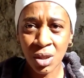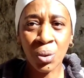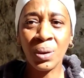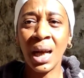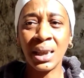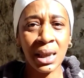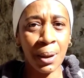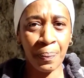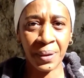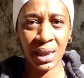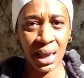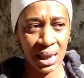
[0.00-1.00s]
شكون غادي
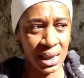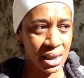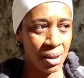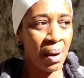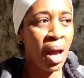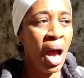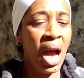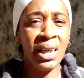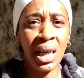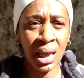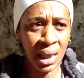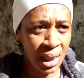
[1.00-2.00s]
يربي داك اليتيم
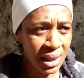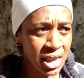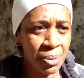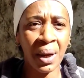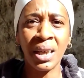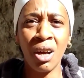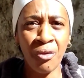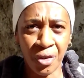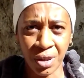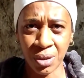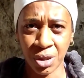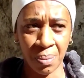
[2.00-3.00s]
حنا حنا سبقناهم في
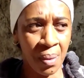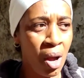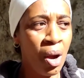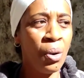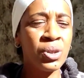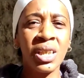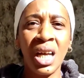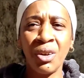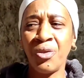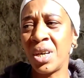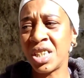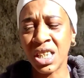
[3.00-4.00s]
اليتيم
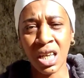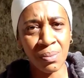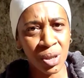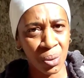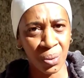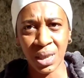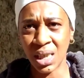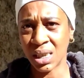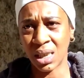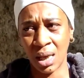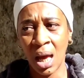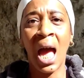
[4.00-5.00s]
وتنعرفوا اشنو هي مسؤوليه
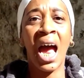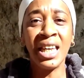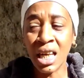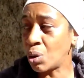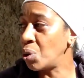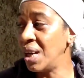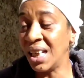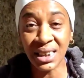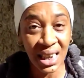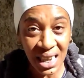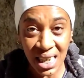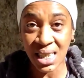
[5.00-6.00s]
ان يكون
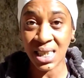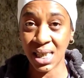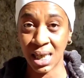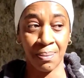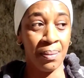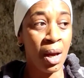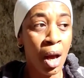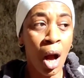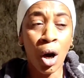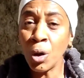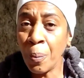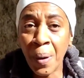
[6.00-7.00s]
عندك يتيم
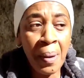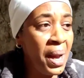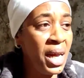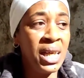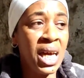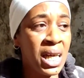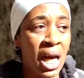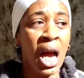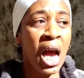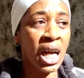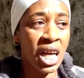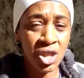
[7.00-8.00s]
ربما حنايا
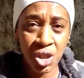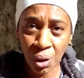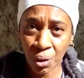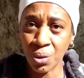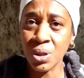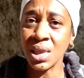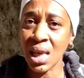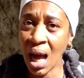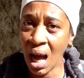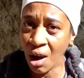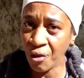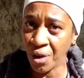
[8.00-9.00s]
كنشكروا
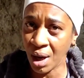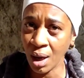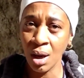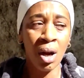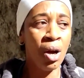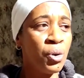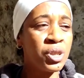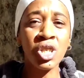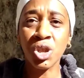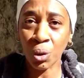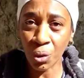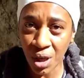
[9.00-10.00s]
الصحافه
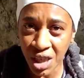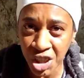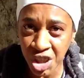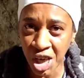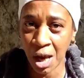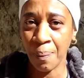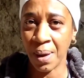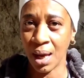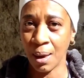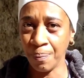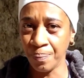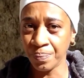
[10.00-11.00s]
وتنشكروا هاد
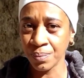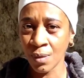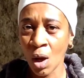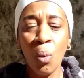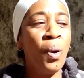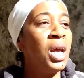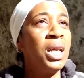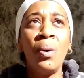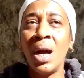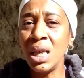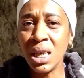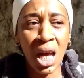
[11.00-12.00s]
الشباب ولو
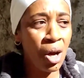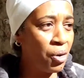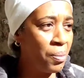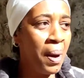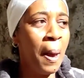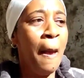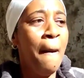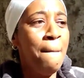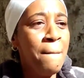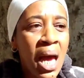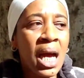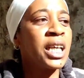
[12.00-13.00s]
انهم
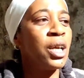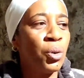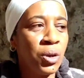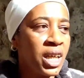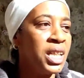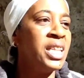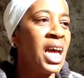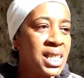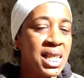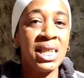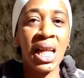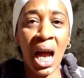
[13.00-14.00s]
ما كيقول لك
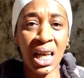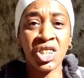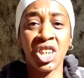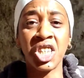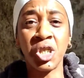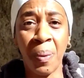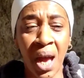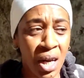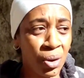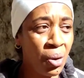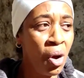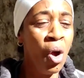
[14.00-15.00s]
الناس لا علاش
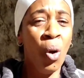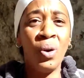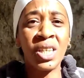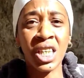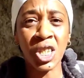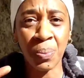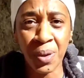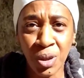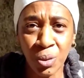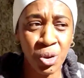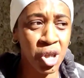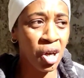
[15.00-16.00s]
كتبانوا ولاش
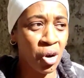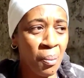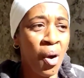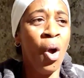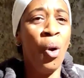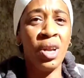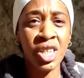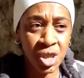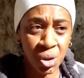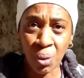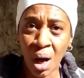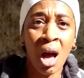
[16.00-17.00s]
كتبينوا وجهكم ولا
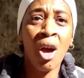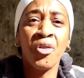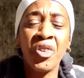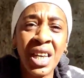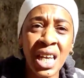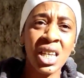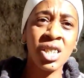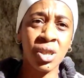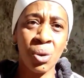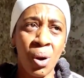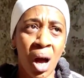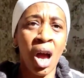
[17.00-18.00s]
الشوهه فين هي
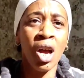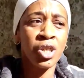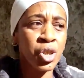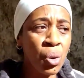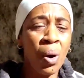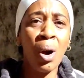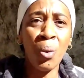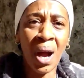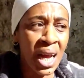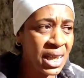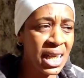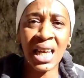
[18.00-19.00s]
الشوهه الشوهه هو
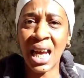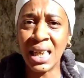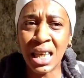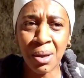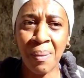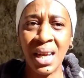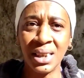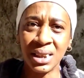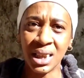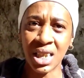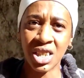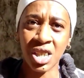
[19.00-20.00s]
انني انني ما
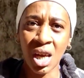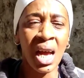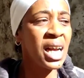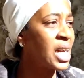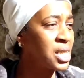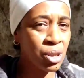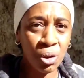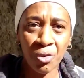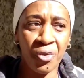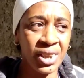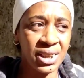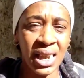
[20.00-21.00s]
عنديش كنسكن
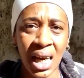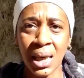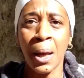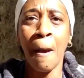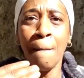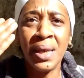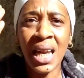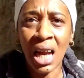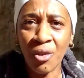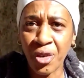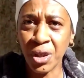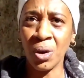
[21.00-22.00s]
في الدار من
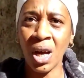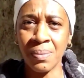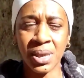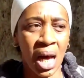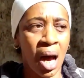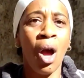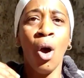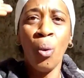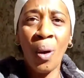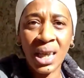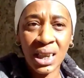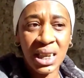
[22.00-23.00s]
2005
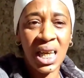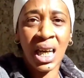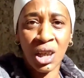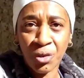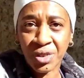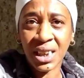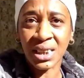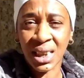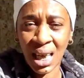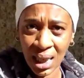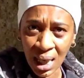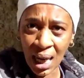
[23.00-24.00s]
والديا كانوا في ديك
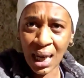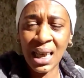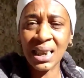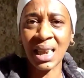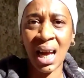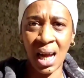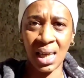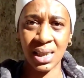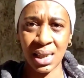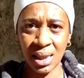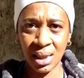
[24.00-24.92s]
الدار اللي طاحت